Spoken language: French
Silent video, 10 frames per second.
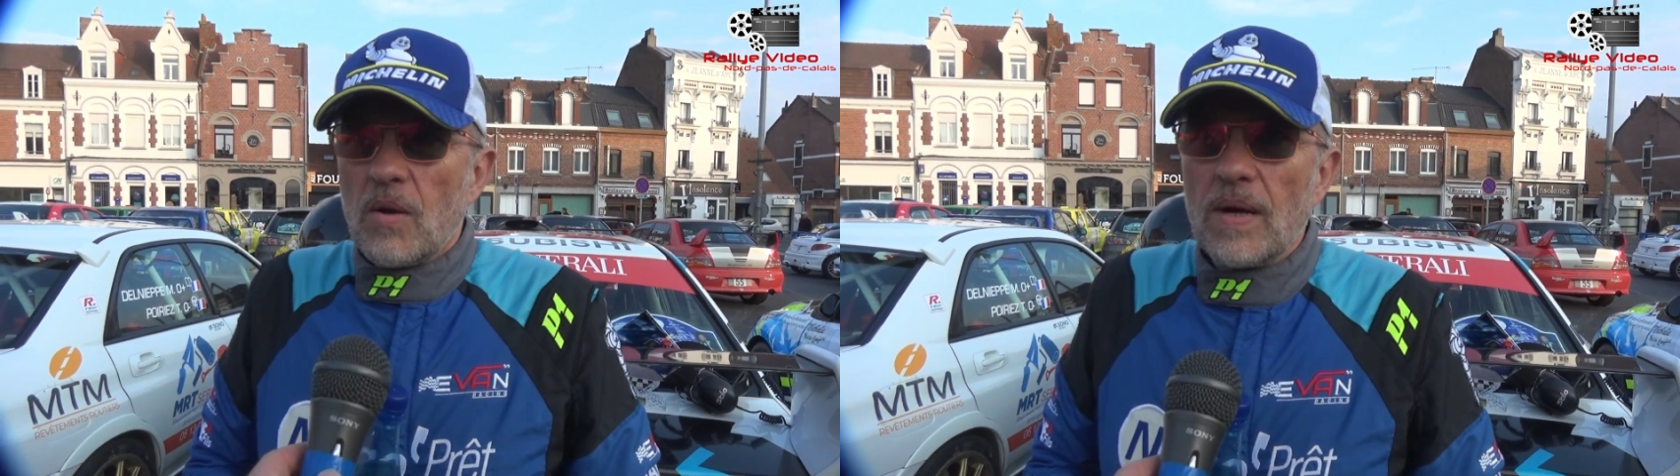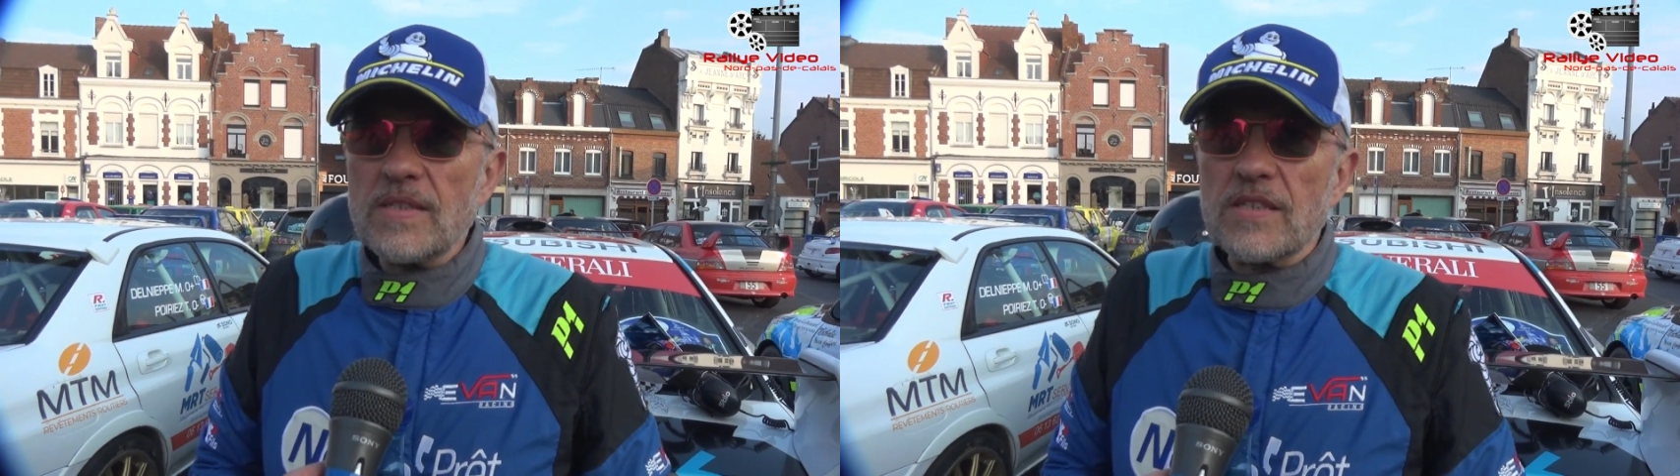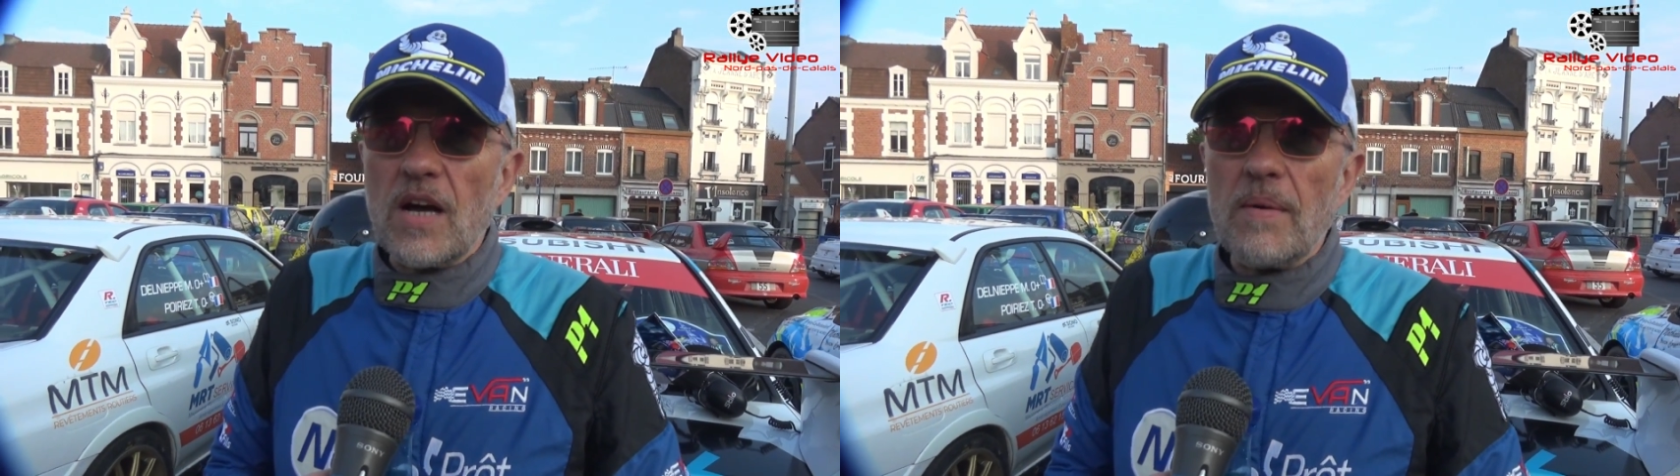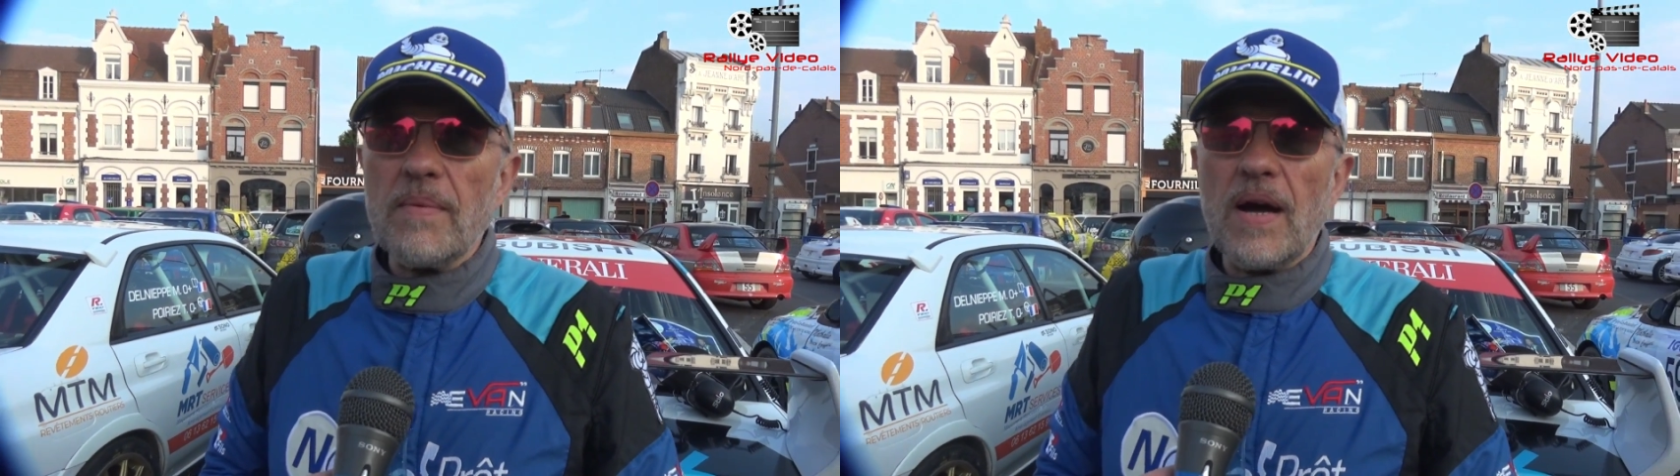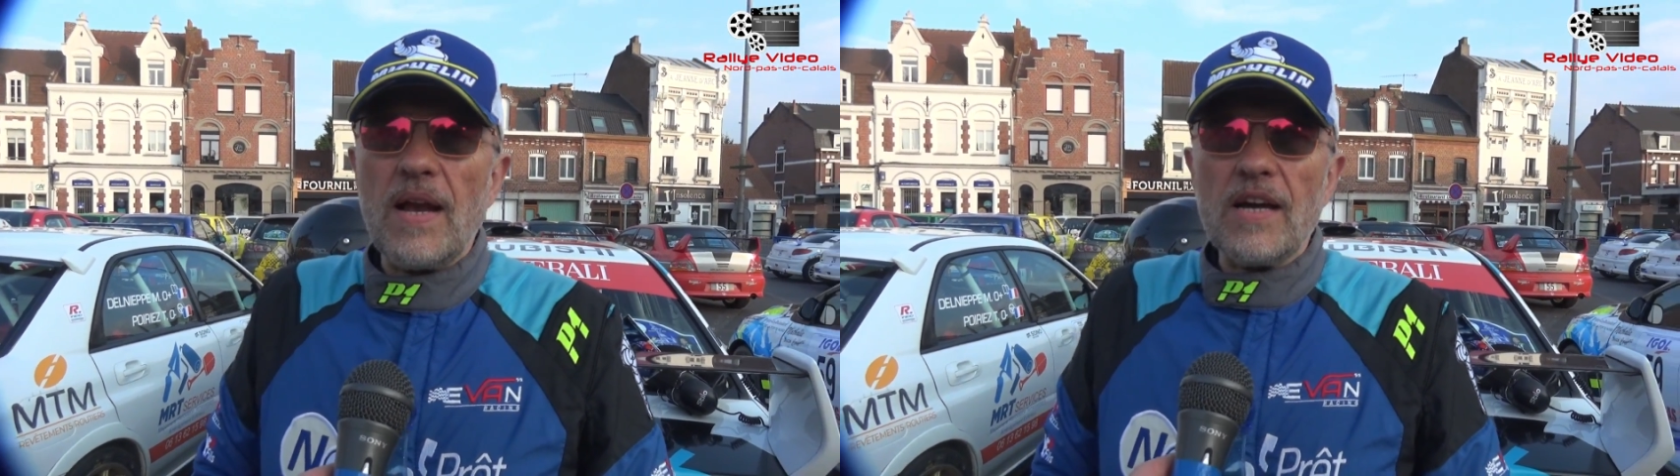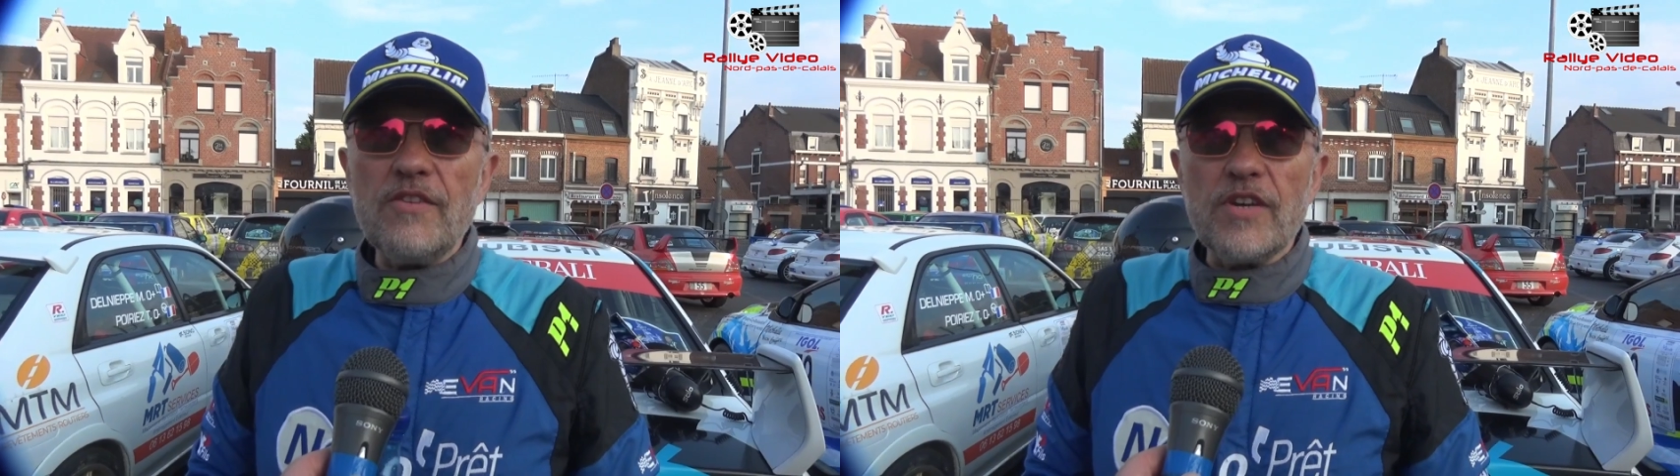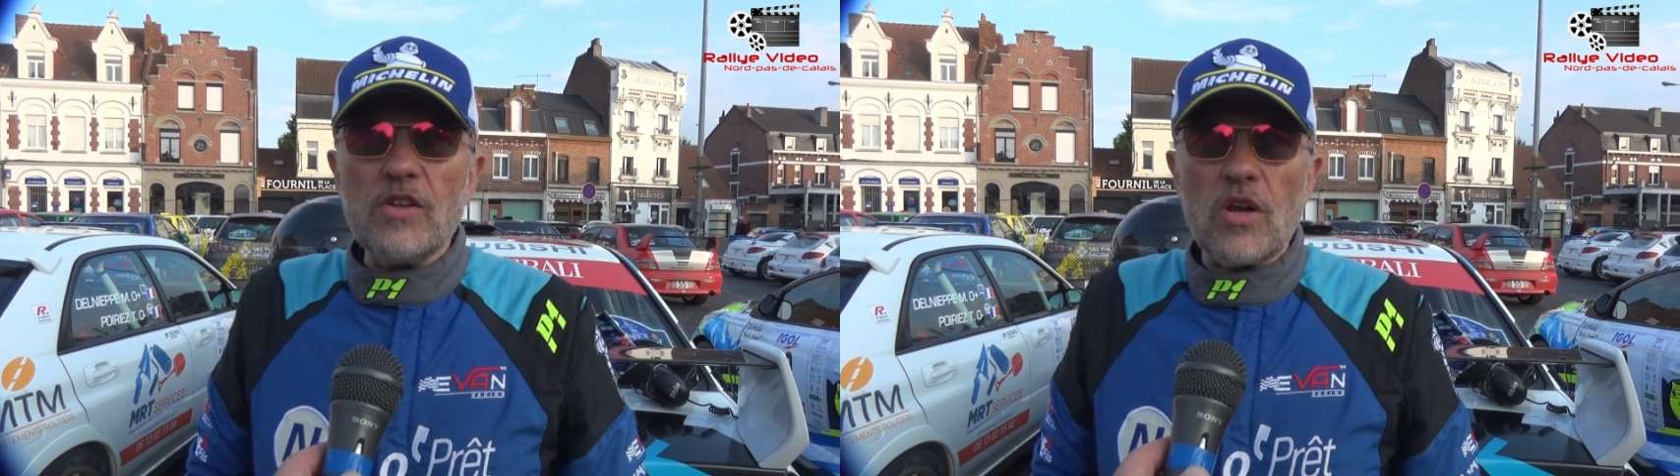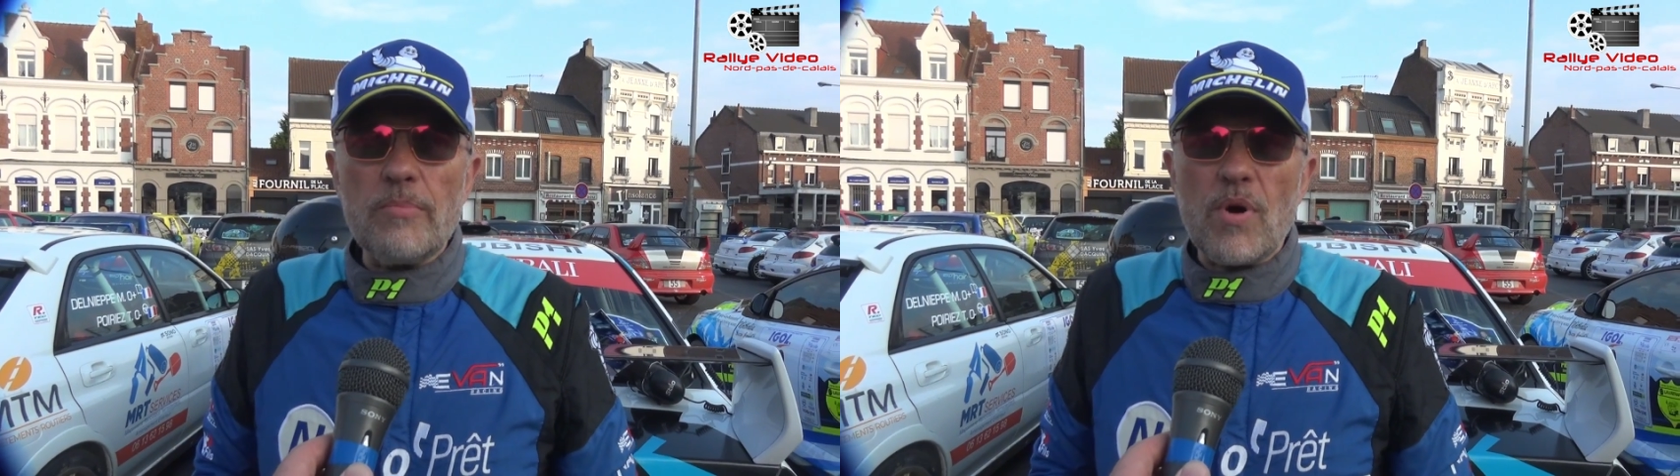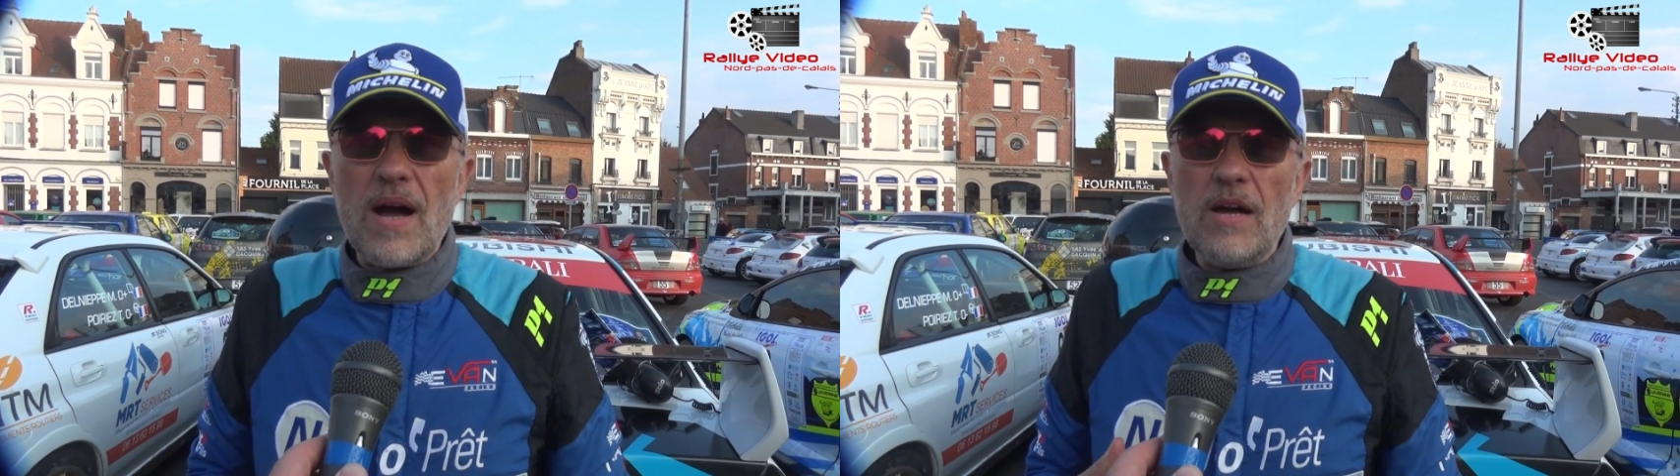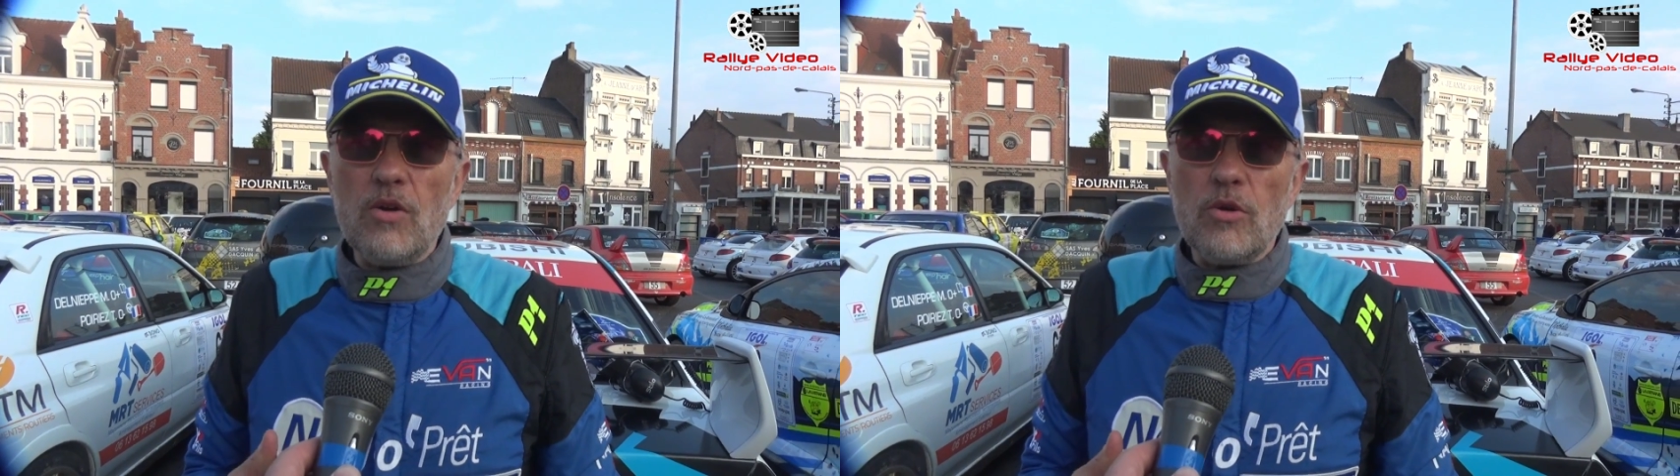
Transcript: Ouais c'est ça, à l'arrivée dans les points.